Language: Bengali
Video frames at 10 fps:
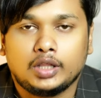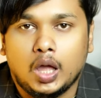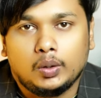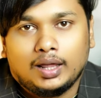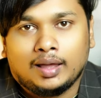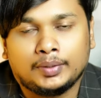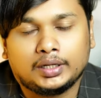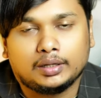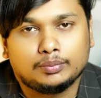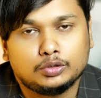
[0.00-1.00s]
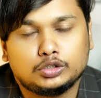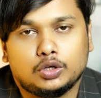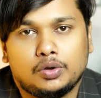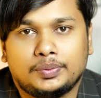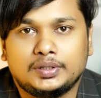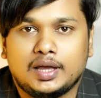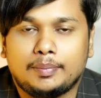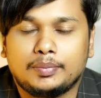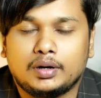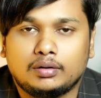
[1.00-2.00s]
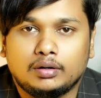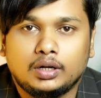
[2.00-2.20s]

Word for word: তাহলে আপনাকে বুঝতে হবে যে আপনার